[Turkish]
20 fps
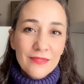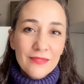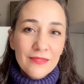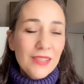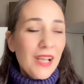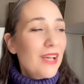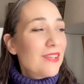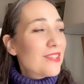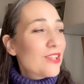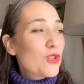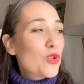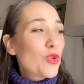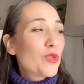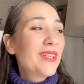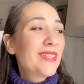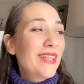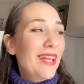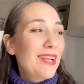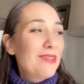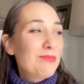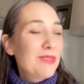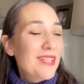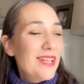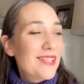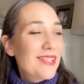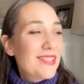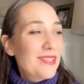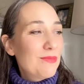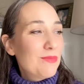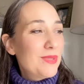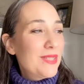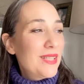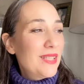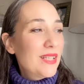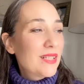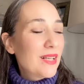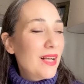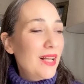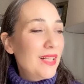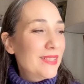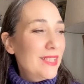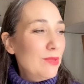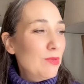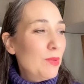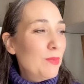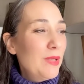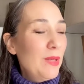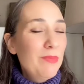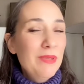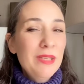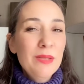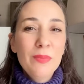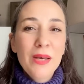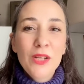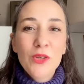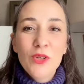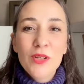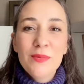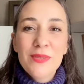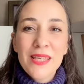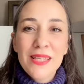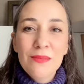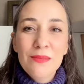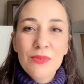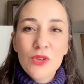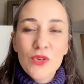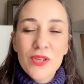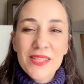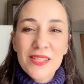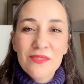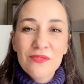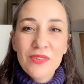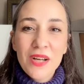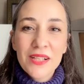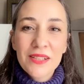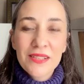Ya aslında çok dediler bana işte bizde de kaldı ama ne bileyim ben öyle seni bir göresim var.